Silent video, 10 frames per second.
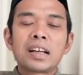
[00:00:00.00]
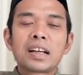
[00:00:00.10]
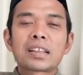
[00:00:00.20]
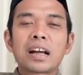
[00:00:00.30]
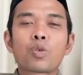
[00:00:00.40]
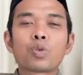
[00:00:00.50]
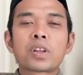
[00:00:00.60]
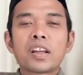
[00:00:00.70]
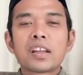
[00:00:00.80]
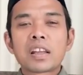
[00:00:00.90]

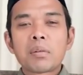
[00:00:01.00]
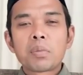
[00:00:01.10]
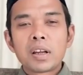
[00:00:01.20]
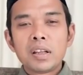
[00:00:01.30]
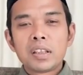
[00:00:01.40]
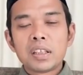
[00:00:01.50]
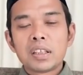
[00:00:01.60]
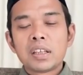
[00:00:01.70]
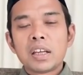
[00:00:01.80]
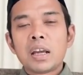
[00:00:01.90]
Ketakutan yang tak
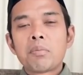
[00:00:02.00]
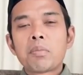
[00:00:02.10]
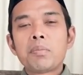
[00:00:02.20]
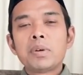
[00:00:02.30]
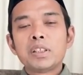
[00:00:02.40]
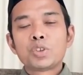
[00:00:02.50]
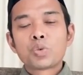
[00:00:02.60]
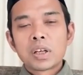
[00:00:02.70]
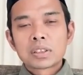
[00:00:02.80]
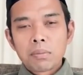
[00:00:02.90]
berhenti
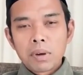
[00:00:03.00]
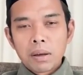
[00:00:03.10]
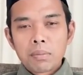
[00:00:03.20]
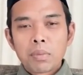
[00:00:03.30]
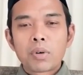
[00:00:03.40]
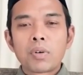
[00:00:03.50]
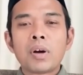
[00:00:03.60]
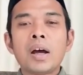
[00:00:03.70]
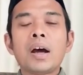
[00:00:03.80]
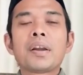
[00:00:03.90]
memicu asam lambung,
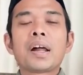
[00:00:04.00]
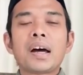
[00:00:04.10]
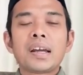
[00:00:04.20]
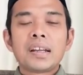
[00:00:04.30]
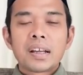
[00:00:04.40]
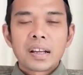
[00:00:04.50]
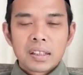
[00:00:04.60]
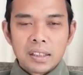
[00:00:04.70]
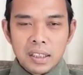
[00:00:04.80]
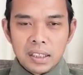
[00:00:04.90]
naik darah
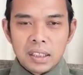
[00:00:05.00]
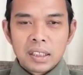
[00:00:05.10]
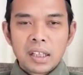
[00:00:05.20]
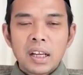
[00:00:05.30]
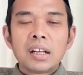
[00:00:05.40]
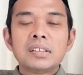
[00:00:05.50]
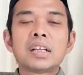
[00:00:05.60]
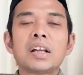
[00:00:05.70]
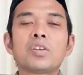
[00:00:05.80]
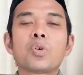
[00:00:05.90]
tinggi,
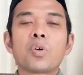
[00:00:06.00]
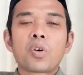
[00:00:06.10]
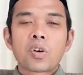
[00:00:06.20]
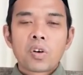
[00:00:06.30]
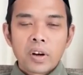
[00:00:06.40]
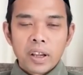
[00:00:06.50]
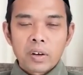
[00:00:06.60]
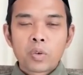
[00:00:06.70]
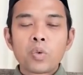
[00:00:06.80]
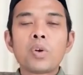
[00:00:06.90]
jantung
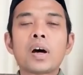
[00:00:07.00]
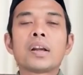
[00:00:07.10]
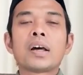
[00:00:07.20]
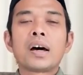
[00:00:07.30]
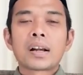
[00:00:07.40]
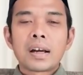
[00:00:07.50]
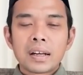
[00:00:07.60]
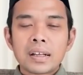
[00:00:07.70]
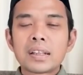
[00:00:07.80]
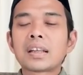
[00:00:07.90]
koroner, gula
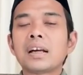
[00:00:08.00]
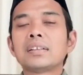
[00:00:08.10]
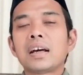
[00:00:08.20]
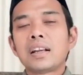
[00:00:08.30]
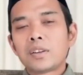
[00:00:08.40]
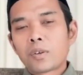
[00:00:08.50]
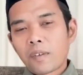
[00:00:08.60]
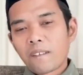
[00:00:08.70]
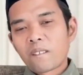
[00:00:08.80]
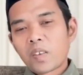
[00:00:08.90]
darah, detak jantung,
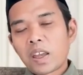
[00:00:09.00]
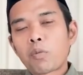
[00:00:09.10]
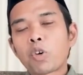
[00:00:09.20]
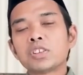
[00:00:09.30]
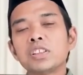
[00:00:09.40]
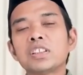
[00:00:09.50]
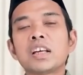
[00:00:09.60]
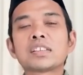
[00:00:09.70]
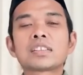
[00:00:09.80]
emosi tidak